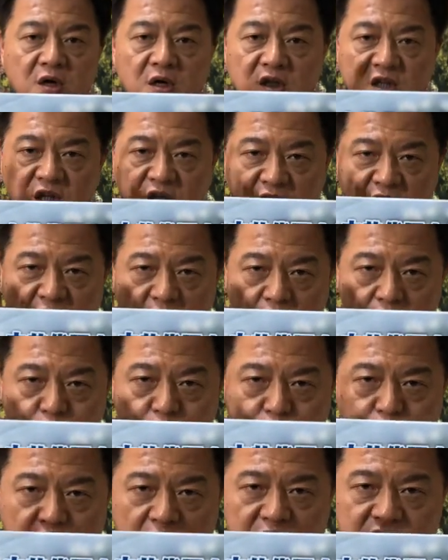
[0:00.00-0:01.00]
你一定要有
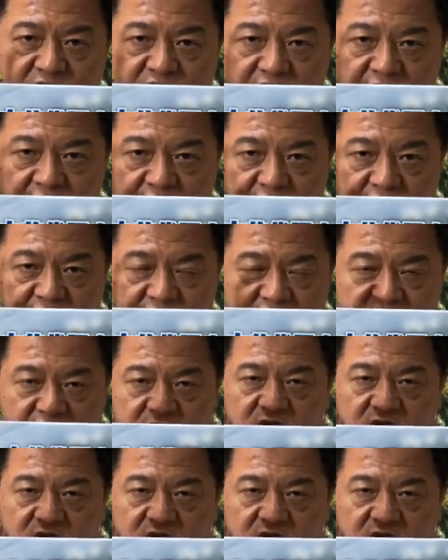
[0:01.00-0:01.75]
确实的事